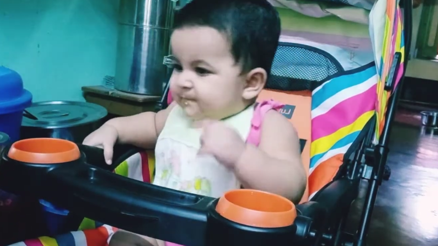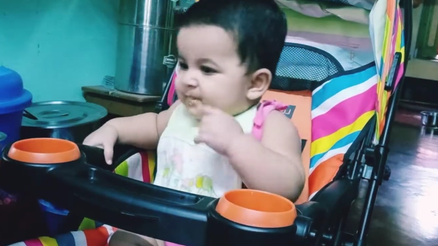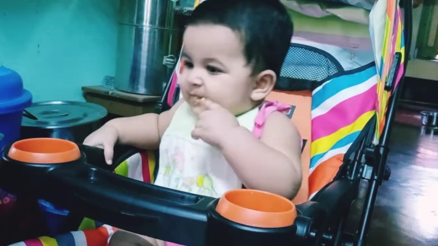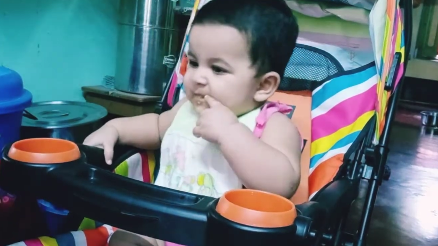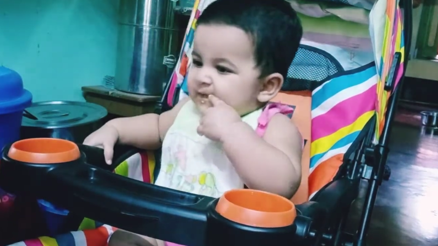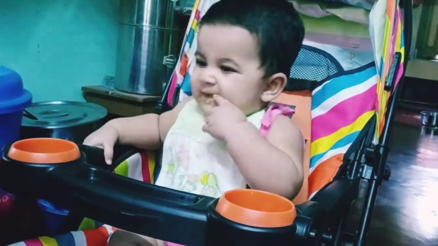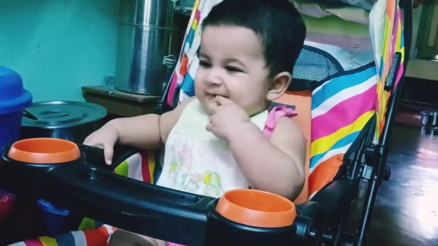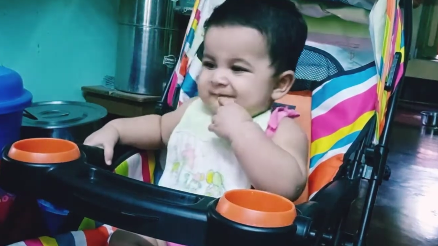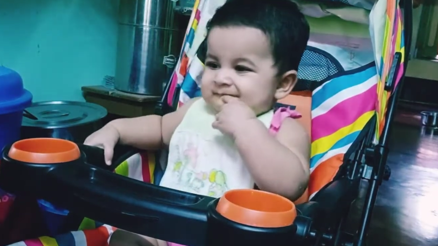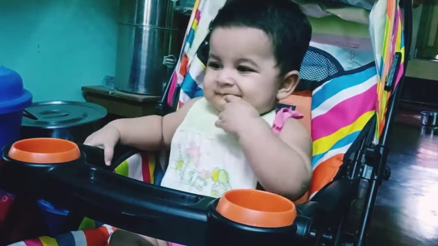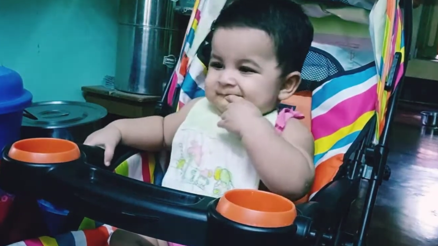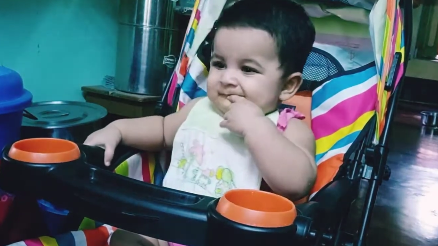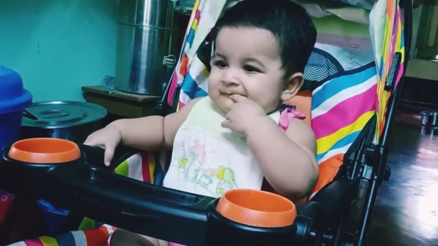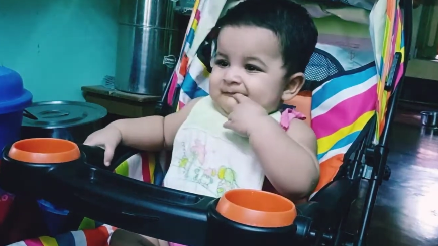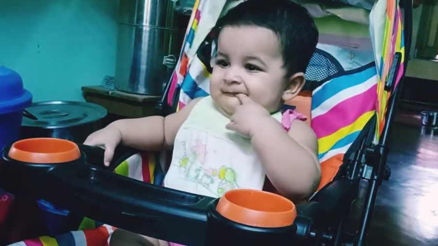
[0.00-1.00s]
বাচ্চাদের
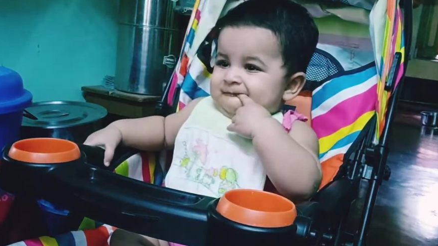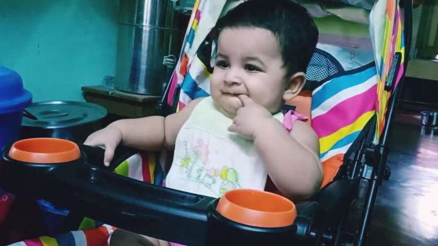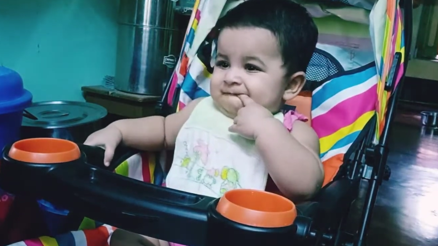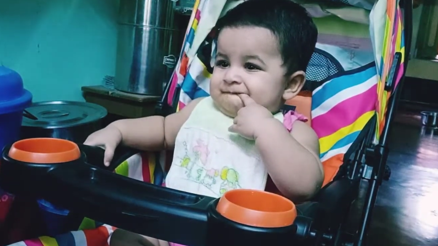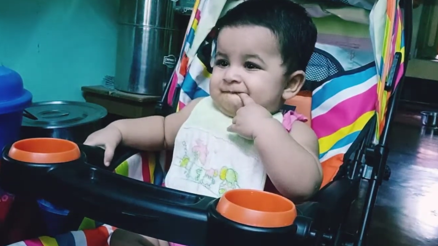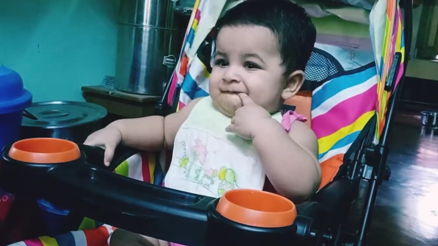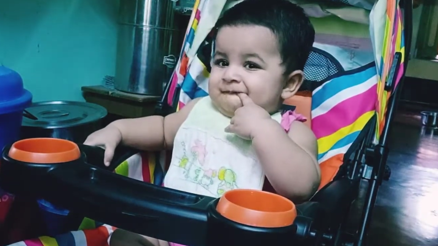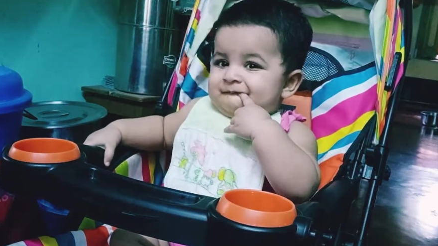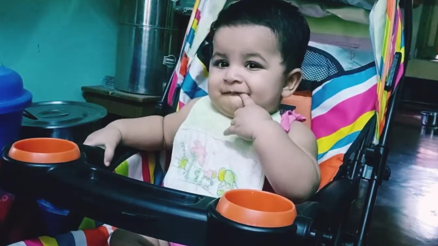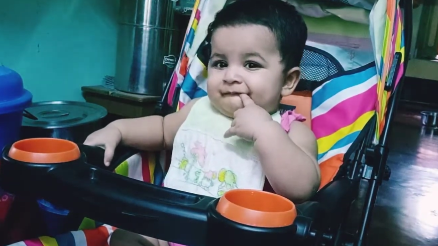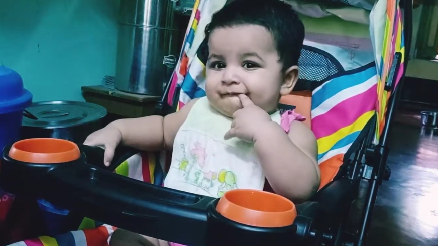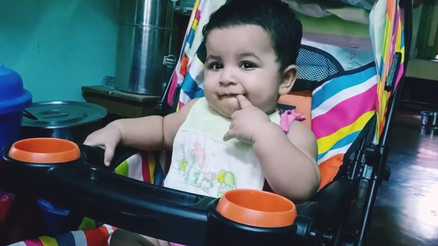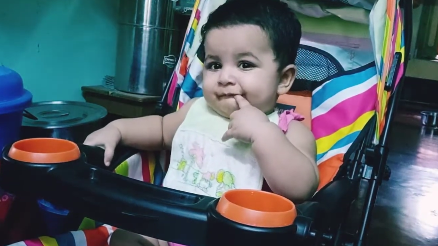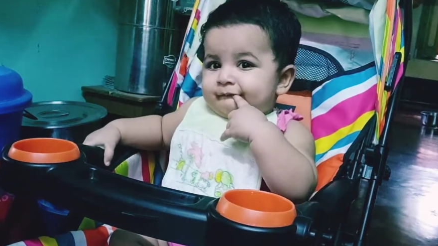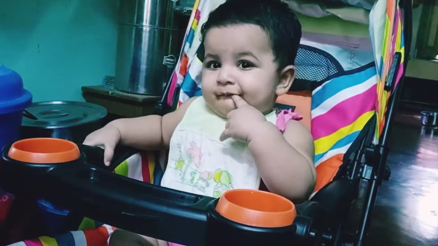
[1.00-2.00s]
সলিড ফুড
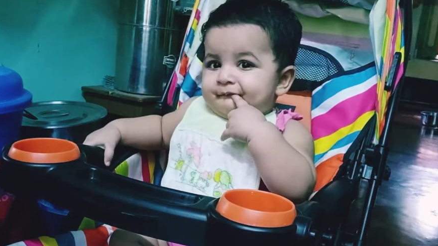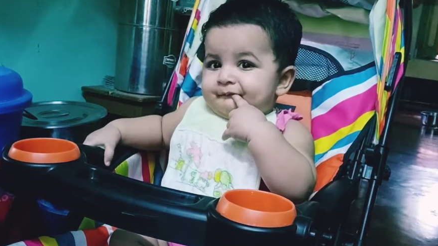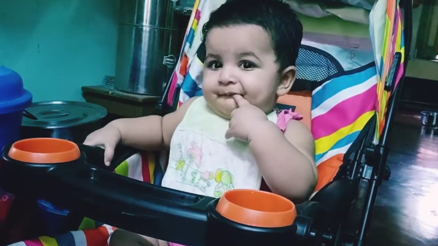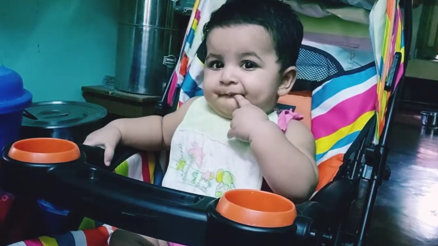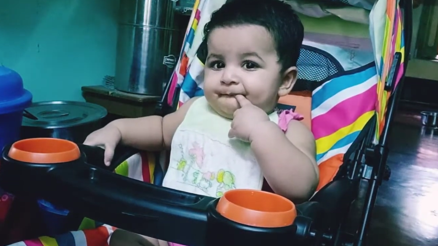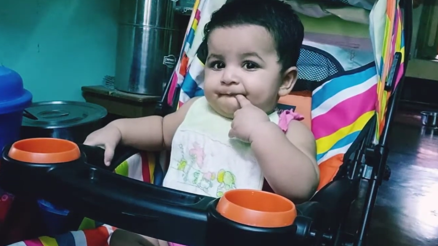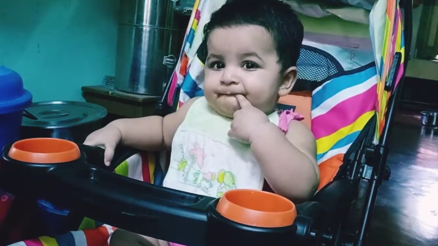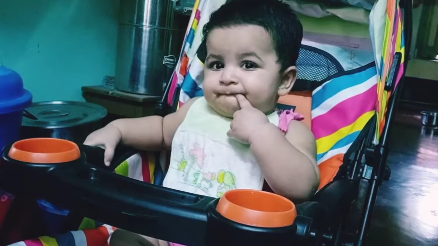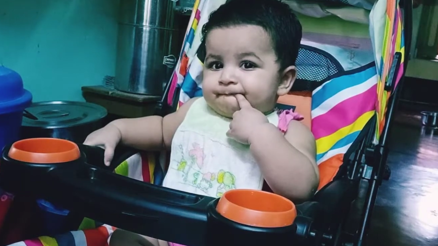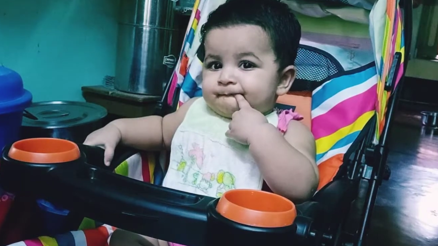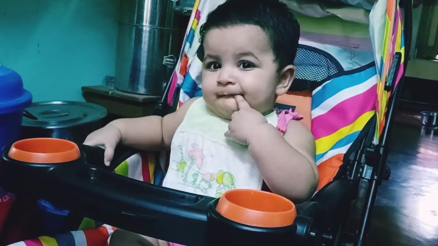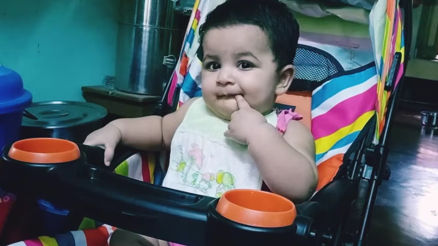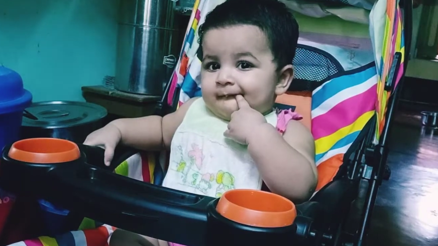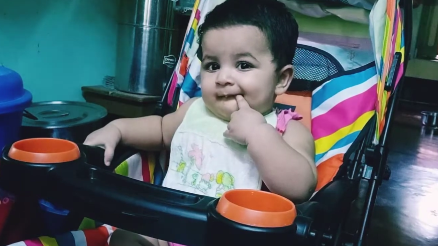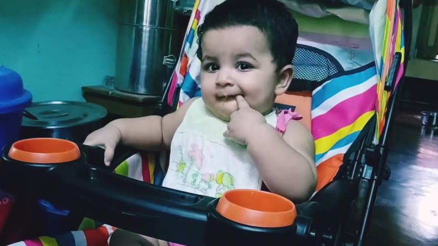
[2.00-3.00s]
চিবিয়ে খাবার
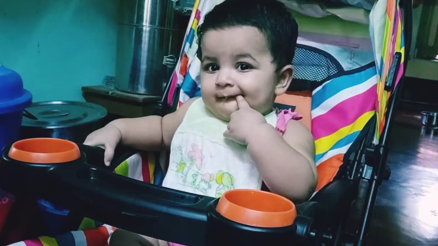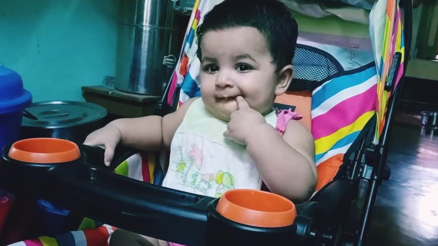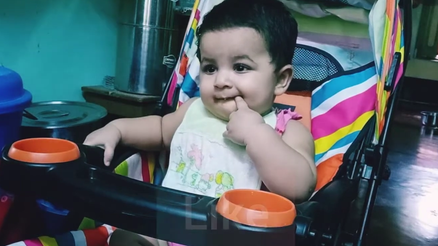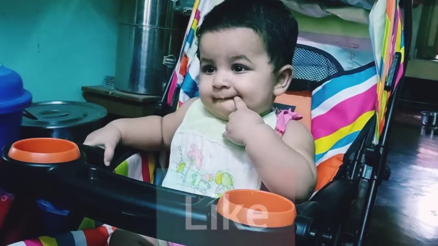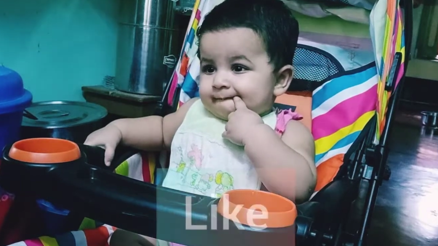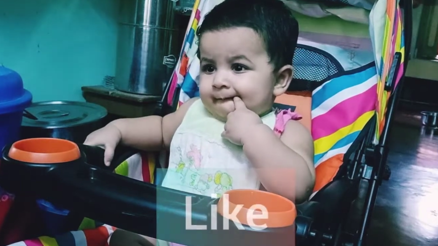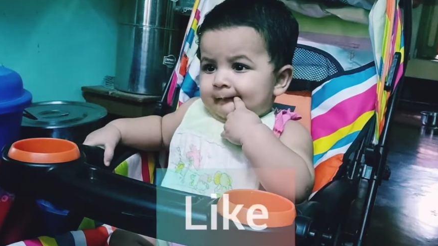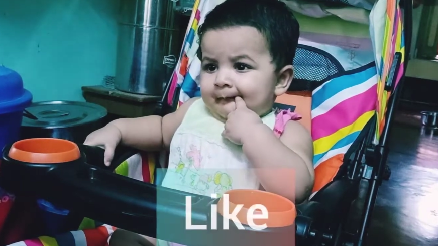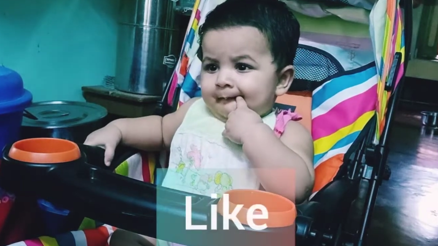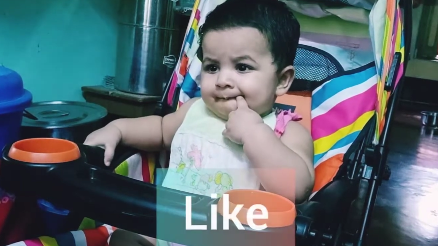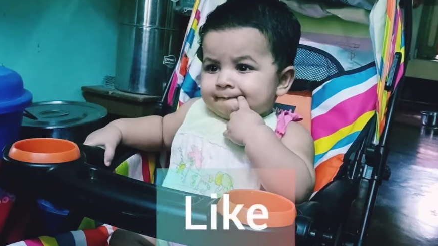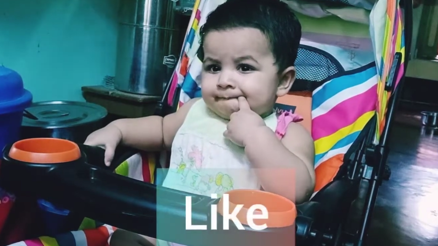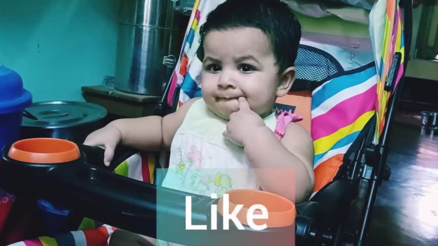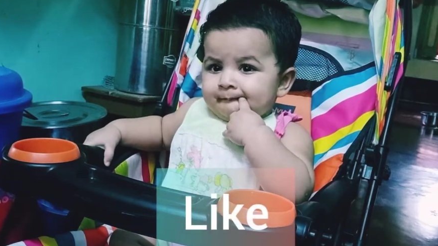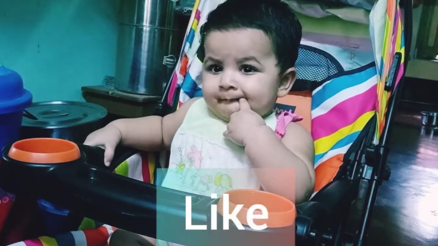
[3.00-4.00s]
যে অভ্যাসটা
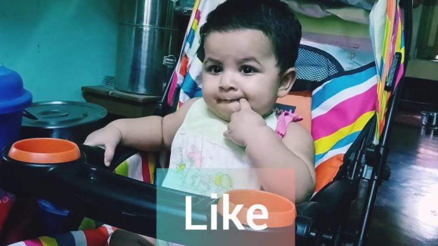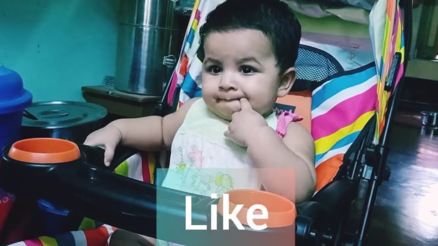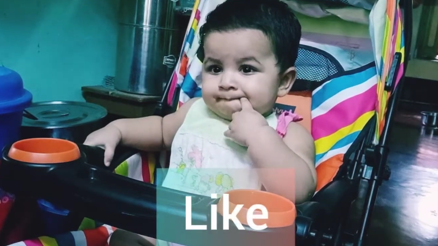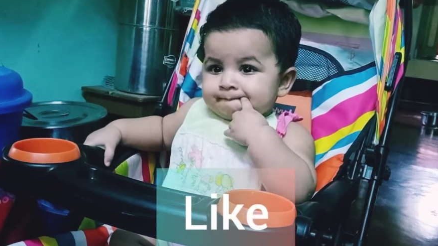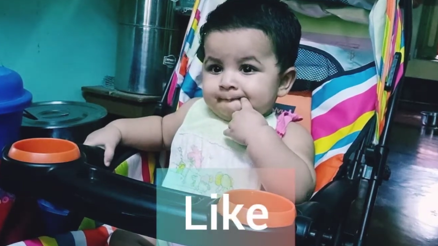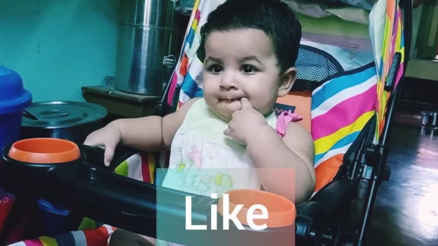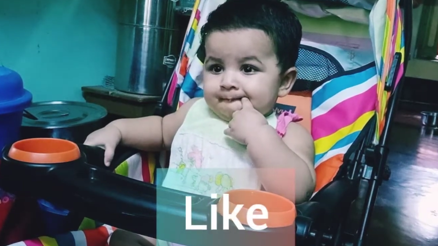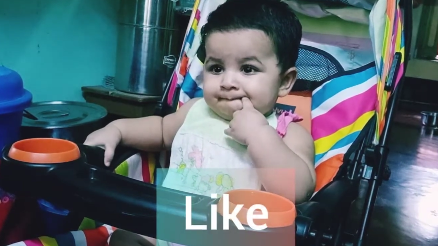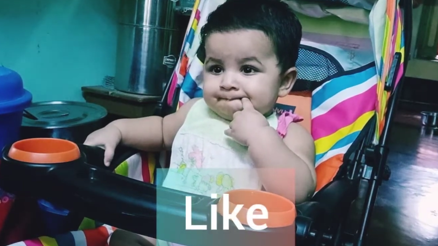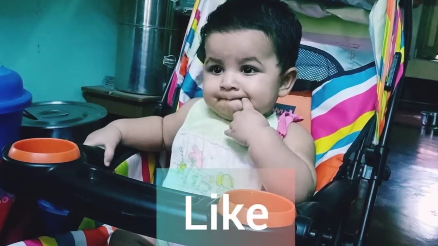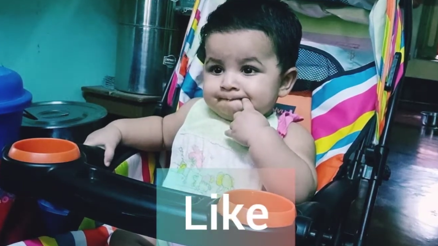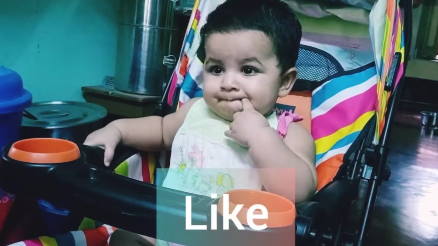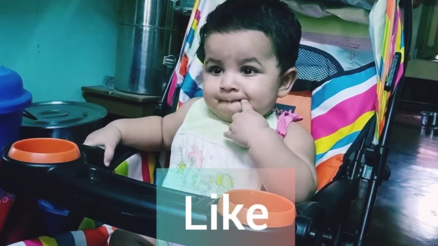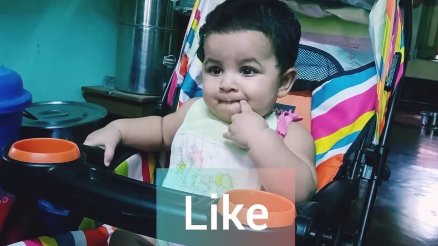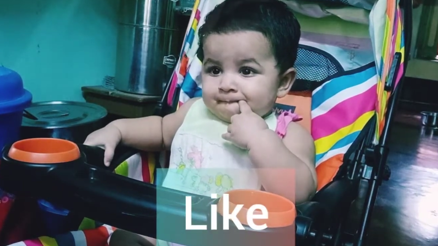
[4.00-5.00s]
সেটা খুব সুন্দর
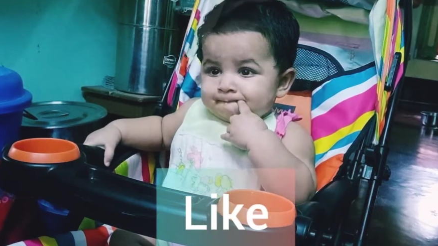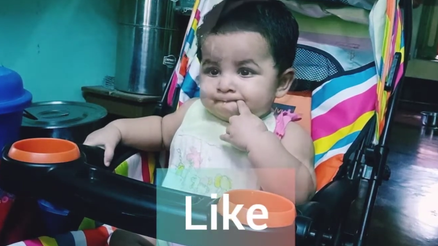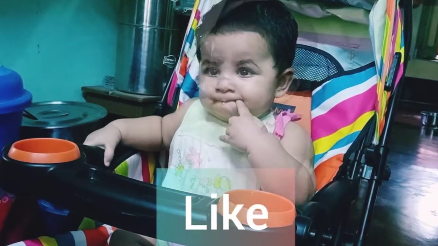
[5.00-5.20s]
তৈরি হয়